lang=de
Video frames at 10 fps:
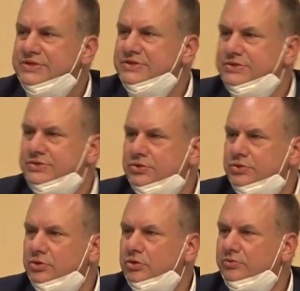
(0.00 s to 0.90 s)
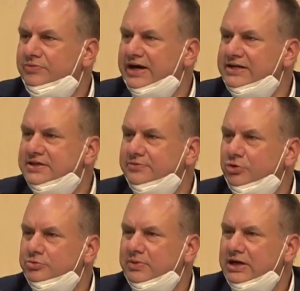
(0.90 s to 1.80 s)
So, weitere
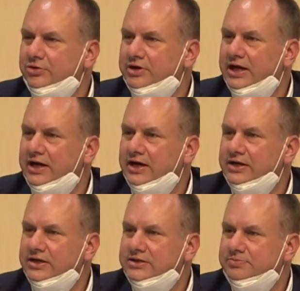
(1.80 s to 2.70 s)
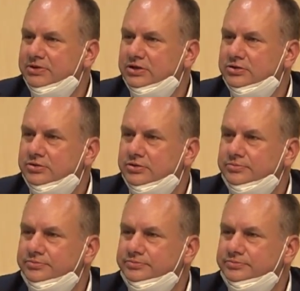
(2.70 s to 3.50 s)
Wortmeldung. Herr Hannig, bitteschön.